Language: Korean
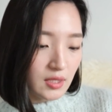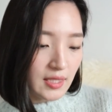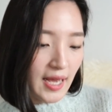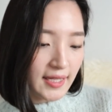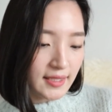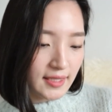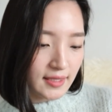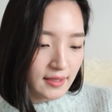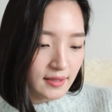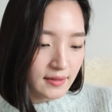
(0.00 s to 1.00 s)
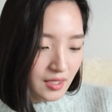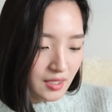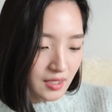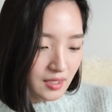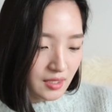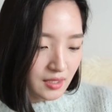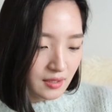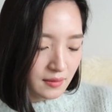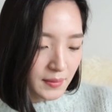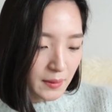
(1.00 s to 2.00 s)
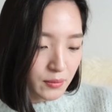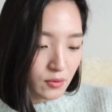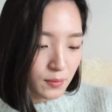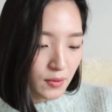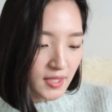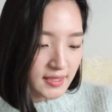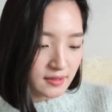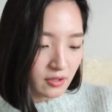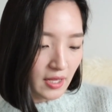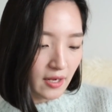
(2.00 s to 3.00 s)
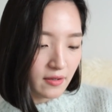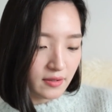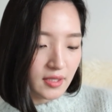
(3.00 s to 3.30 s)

라이닝. 아, 백 퍼센트 폴리에스터네요.